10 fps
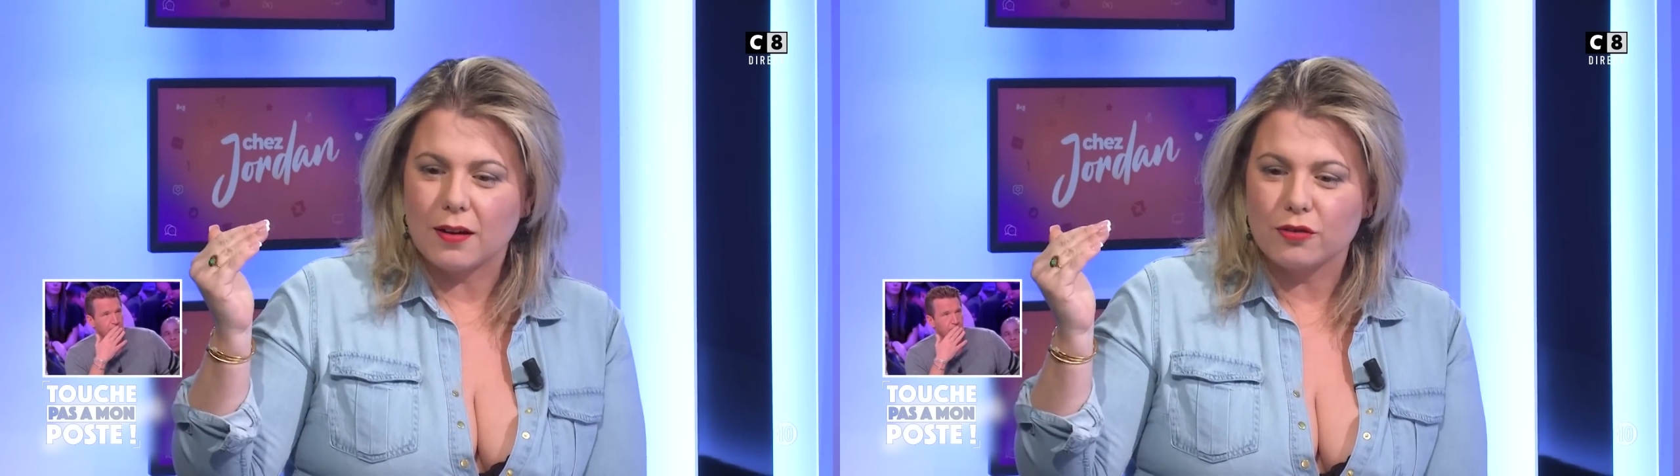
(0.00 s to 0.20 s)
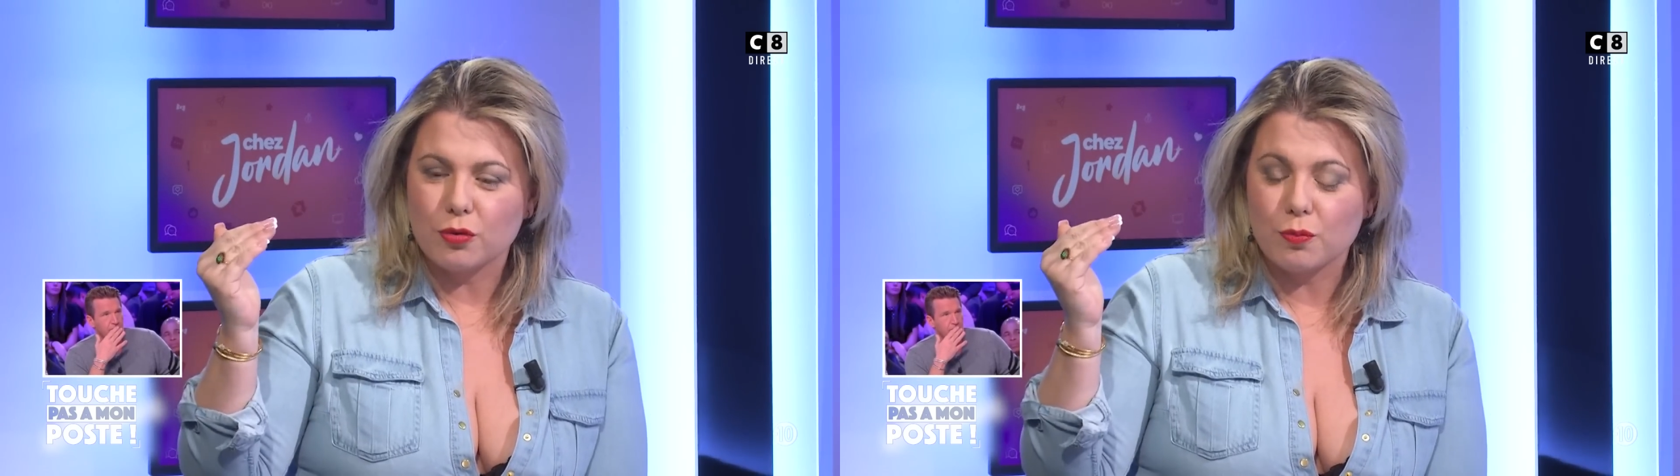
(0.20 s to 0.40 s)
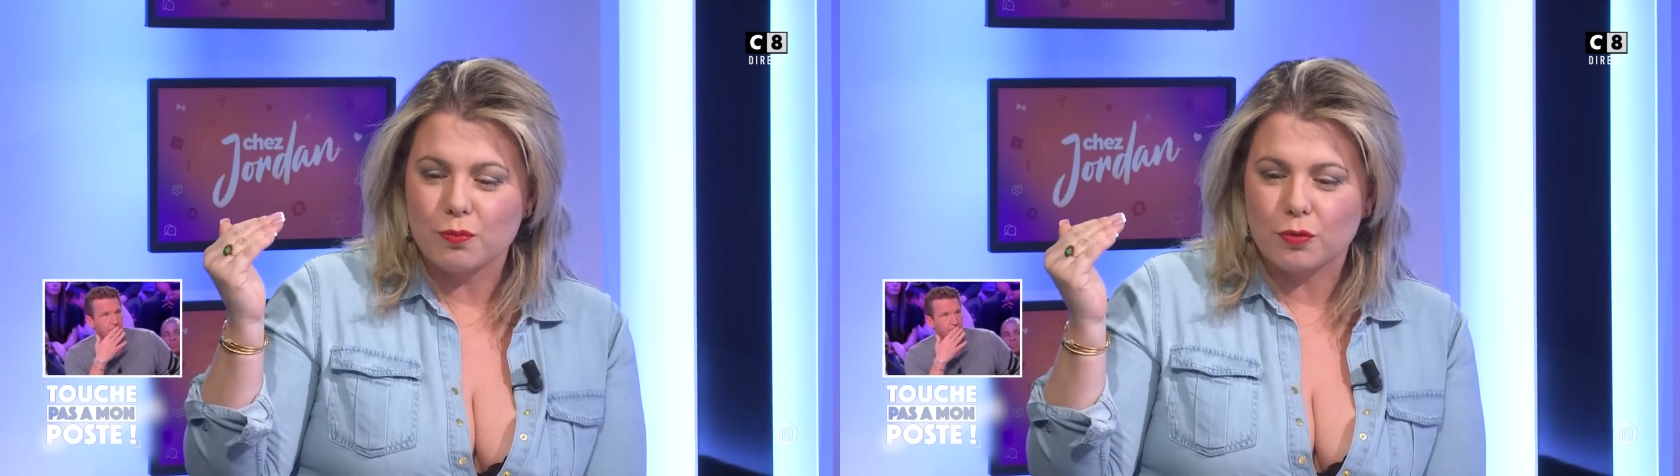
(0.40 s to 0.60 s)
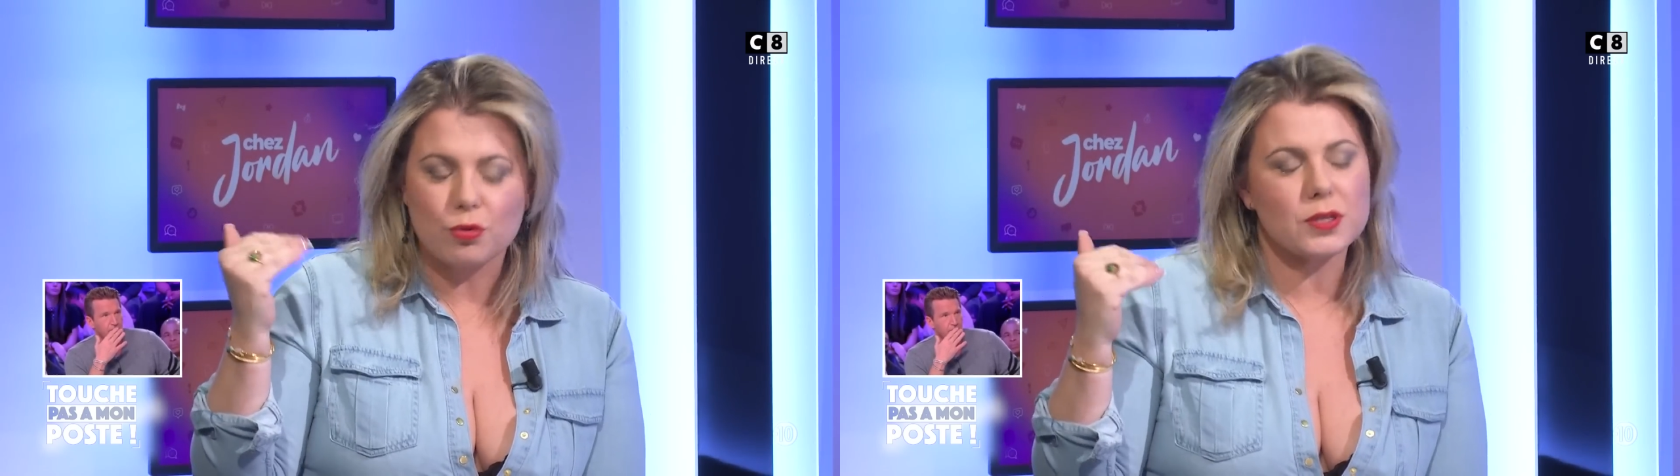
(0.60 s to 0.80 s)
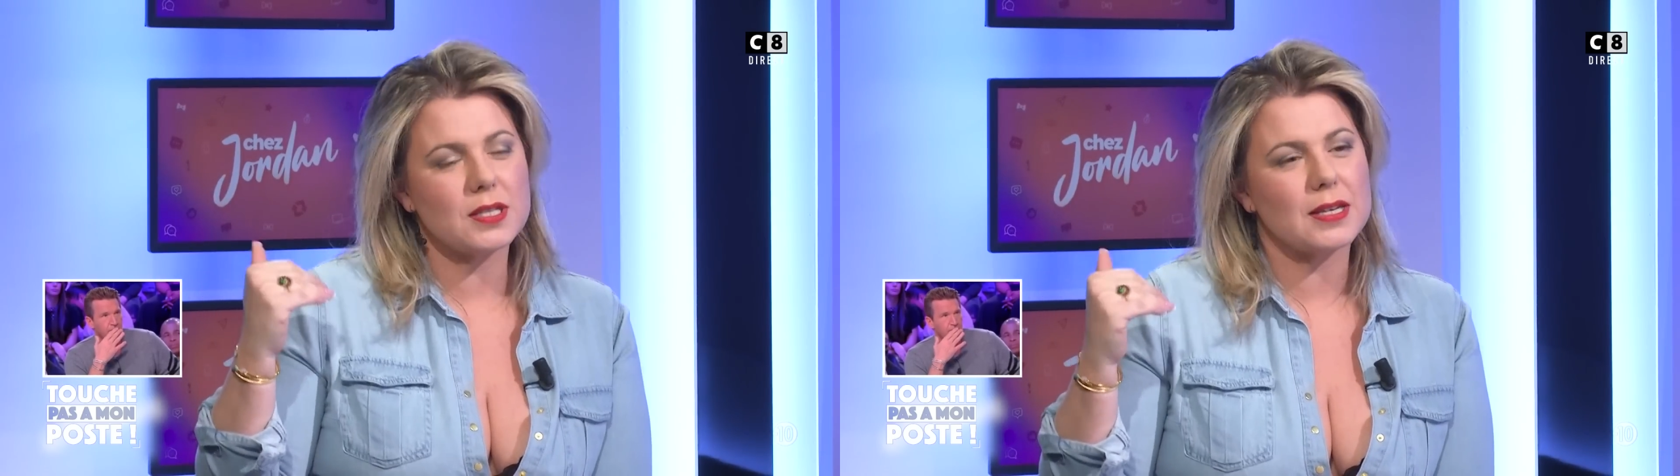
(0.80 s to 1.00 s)
de me
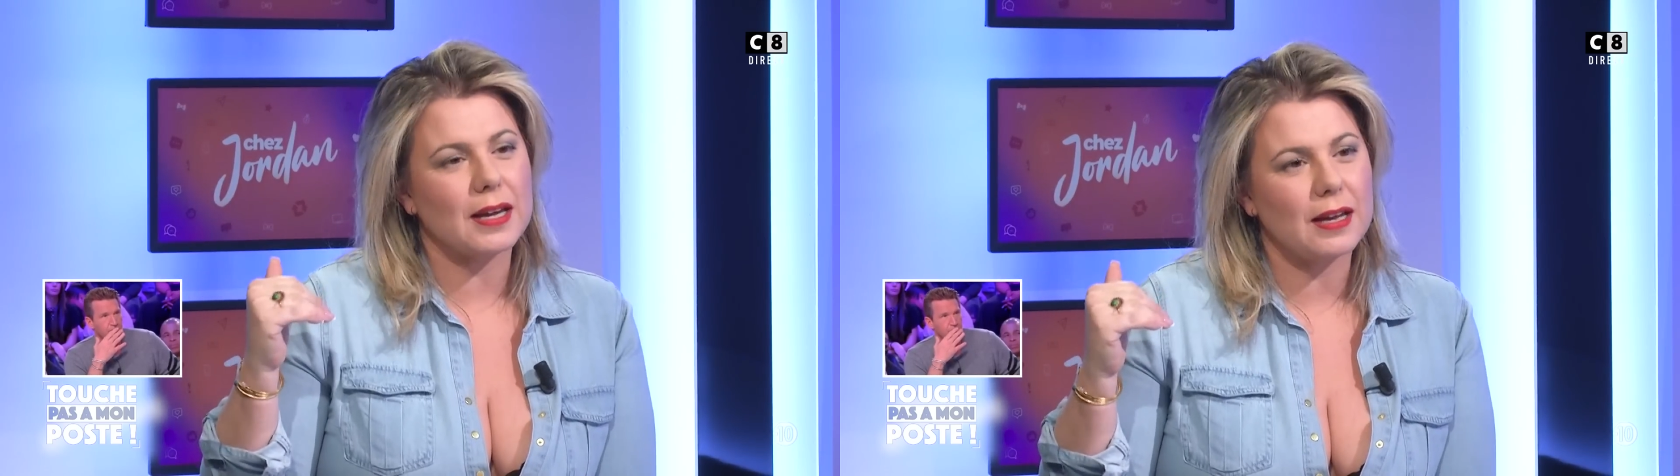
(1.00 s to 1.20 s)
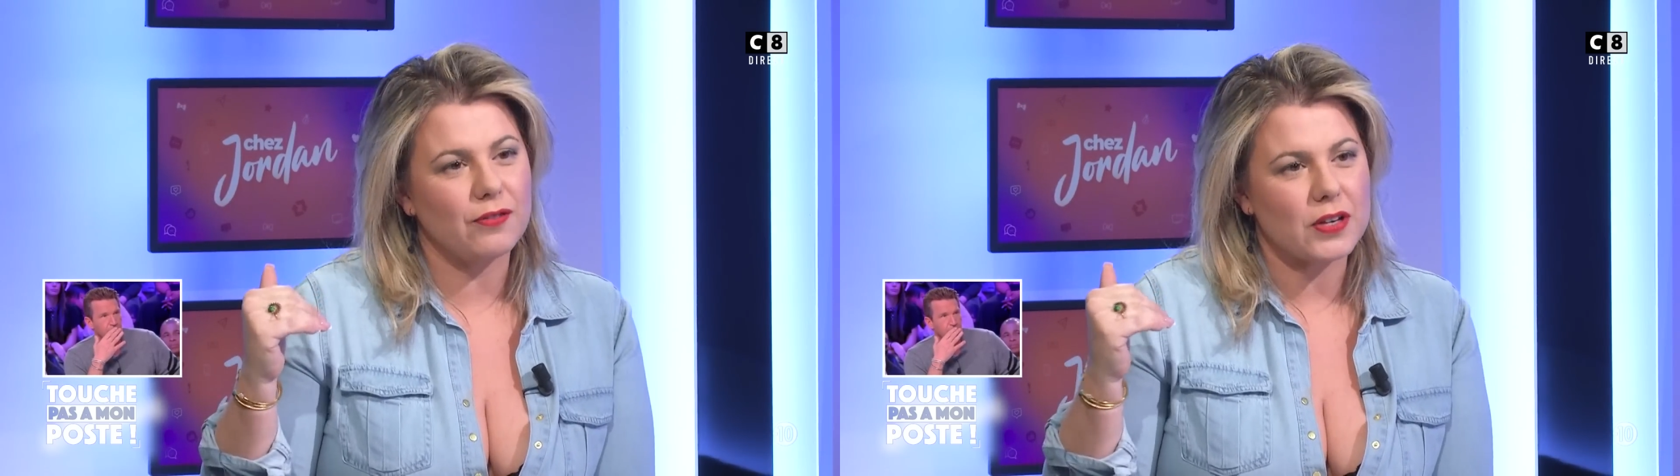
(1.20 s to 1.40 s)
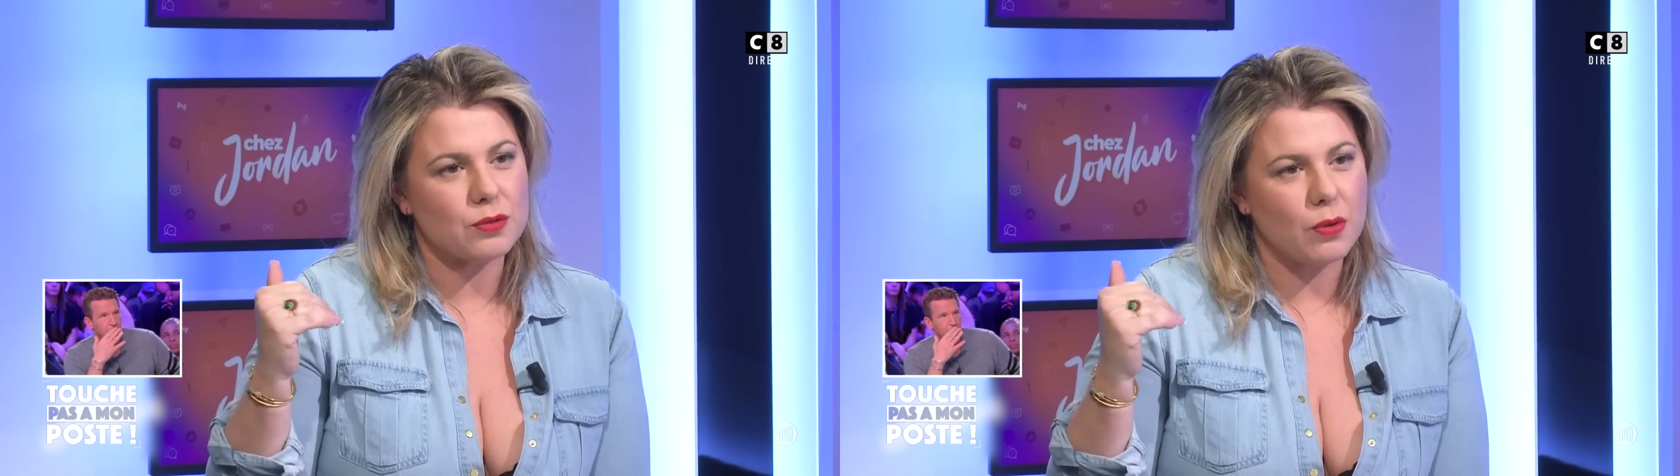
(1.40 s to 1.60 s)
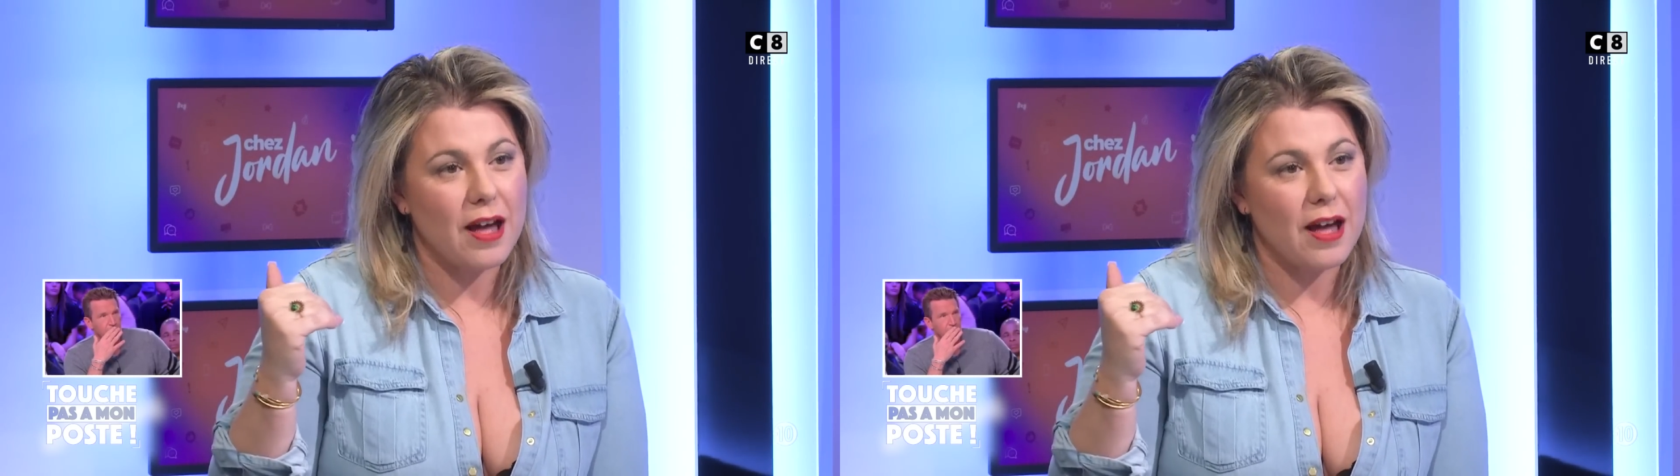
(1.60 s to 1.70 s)
considérer de façon